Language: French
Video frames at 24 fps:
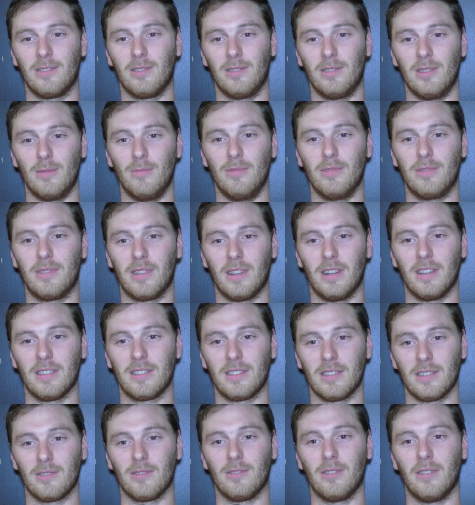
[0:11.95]
débuter la
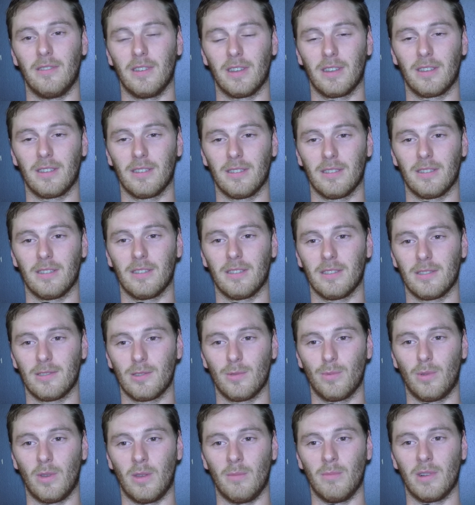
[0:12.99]
saison avec euh,
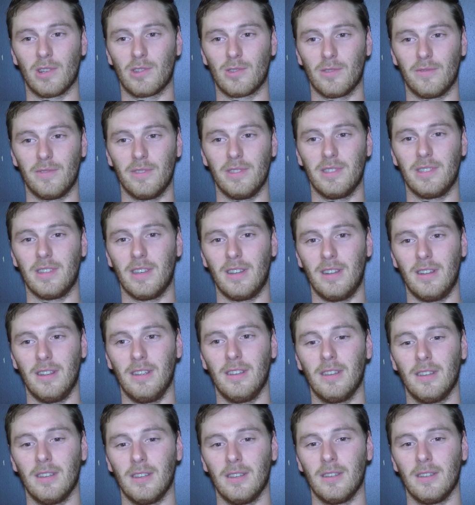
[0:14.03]
ce premier match officiel.